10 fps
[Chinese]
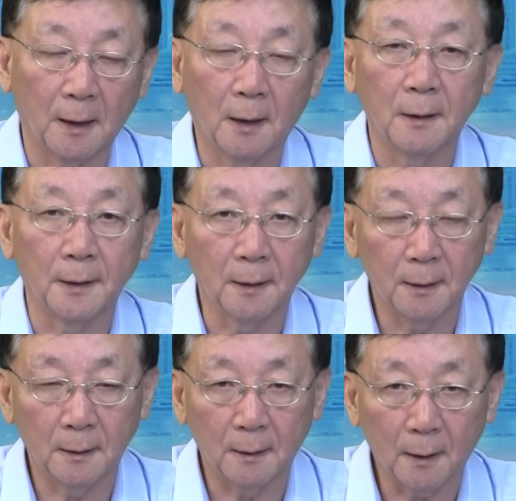
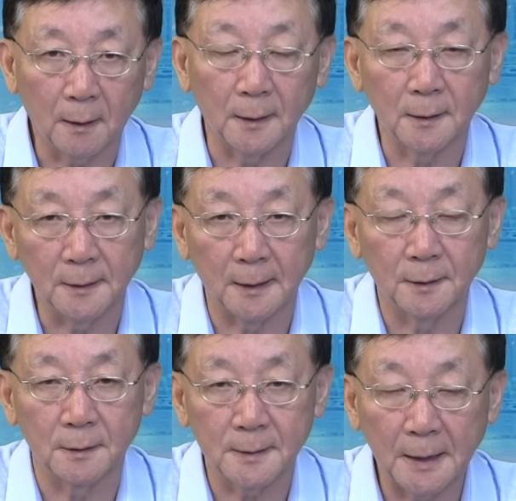2020年
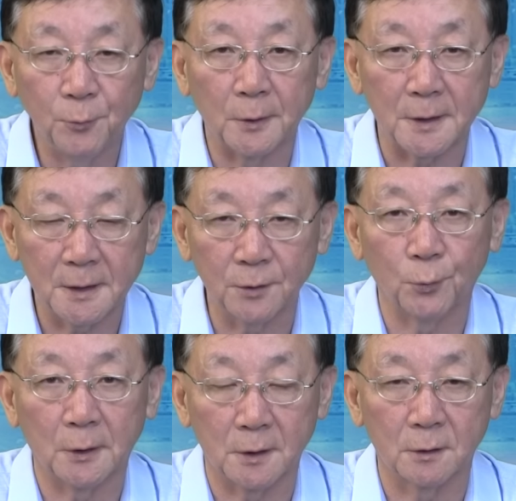的3月、4
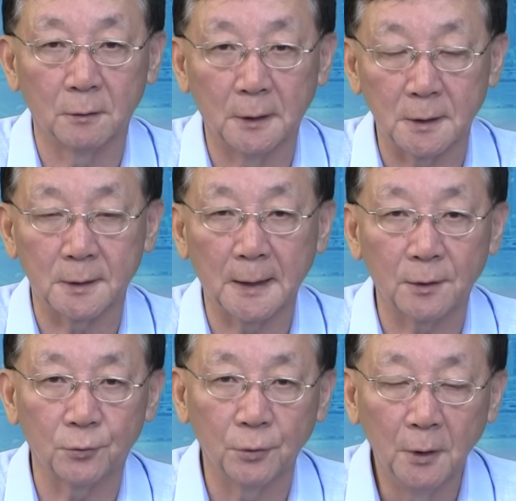月的时候呢，是加
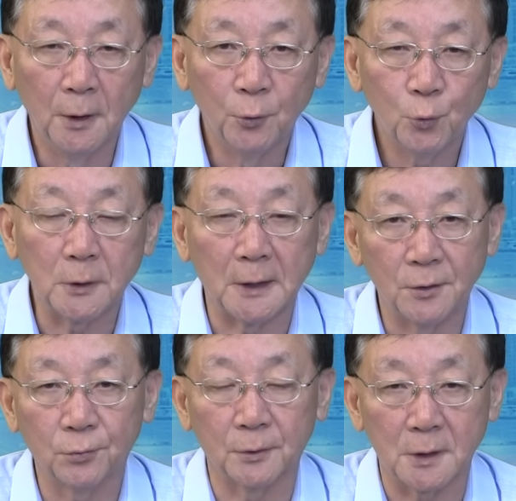州最严
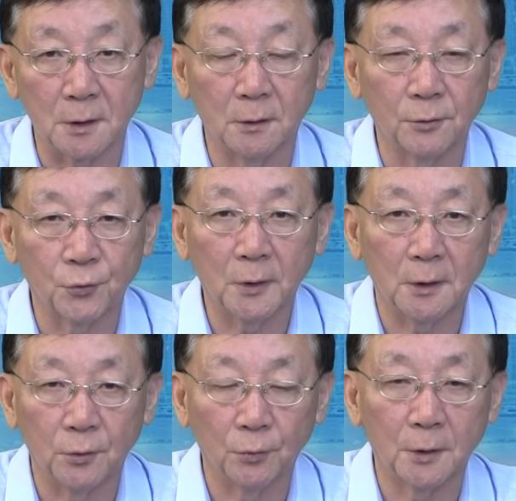重的时候，所
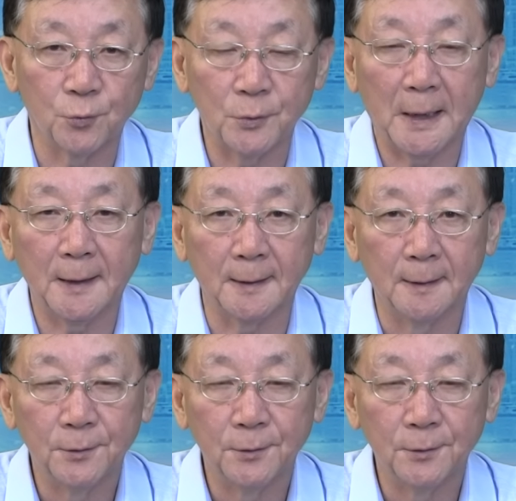以有个居家令。